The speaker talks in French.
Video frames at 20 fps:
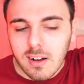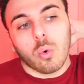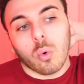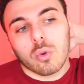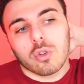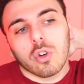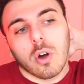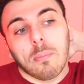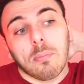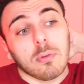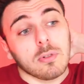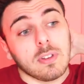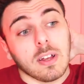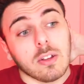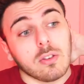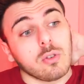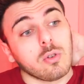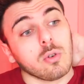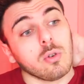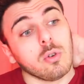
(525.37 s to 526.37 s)
Donc, euh,
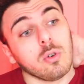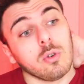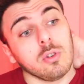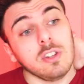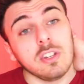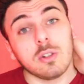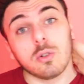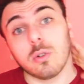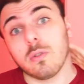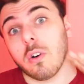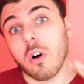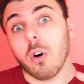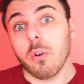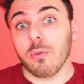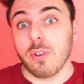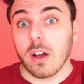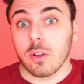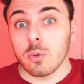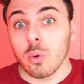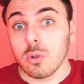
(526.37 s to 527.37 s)
peut-être que Nico va en
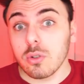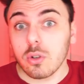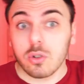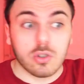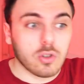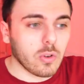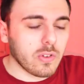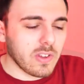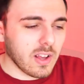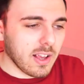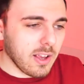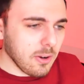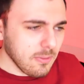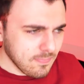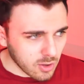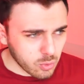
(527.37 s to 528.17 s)
faire d'autres, j'en sais rien.